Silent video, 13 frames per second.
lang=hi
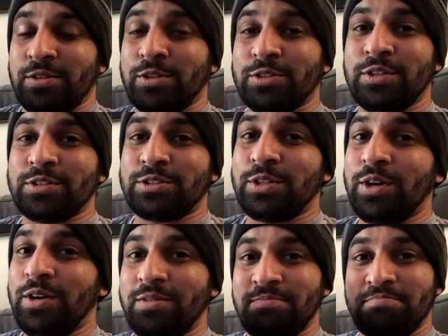तो
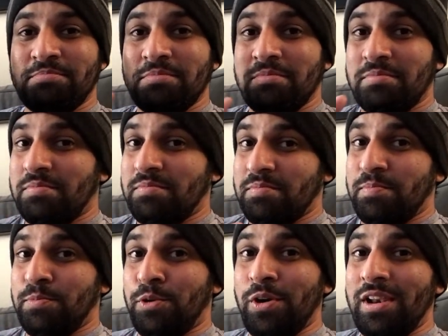दोस्तों
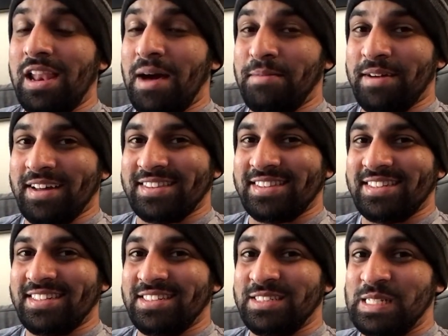भूलना मत
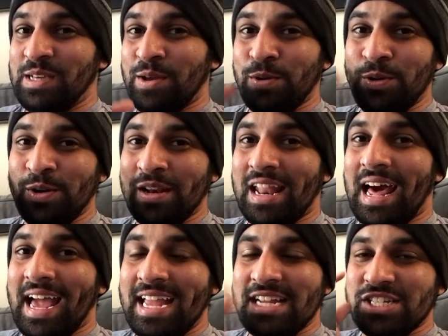ज़रूर
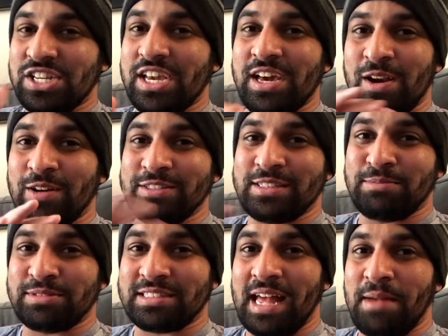लाइक शेयर और
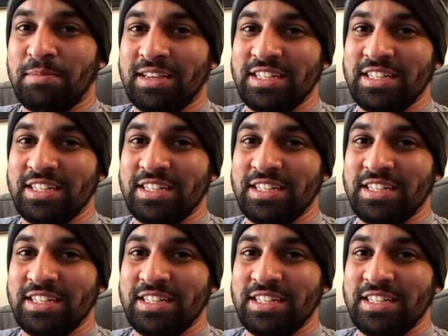सब्सक्राइब